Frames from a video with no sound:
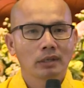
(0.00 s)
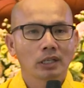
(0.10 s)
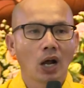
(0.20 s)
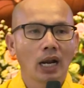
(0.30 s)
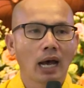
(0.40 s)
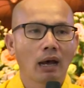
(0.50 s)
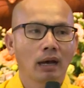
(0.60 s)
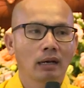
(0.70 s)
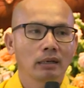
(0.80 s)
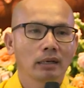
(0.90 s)
Đó
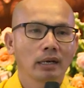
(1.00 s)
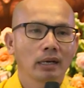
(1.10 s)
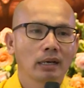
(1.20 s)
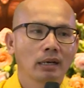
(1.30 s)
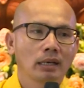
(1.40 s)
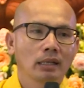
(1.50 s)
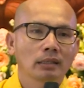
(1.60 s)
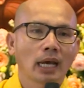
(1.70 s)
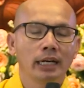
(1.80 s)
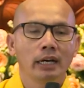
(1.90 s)
là
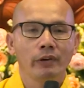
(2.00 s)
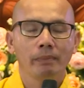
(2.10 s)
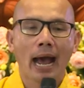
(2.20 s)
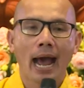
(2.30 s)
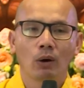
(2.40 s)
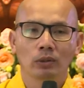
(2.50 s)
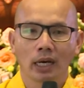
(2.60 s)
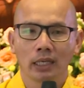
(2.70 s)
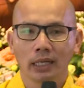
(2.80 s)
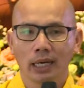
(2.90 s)
thầy hứa với ba của
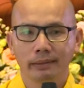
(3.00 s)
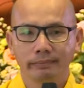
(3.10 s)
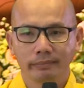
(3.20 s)
thầy á,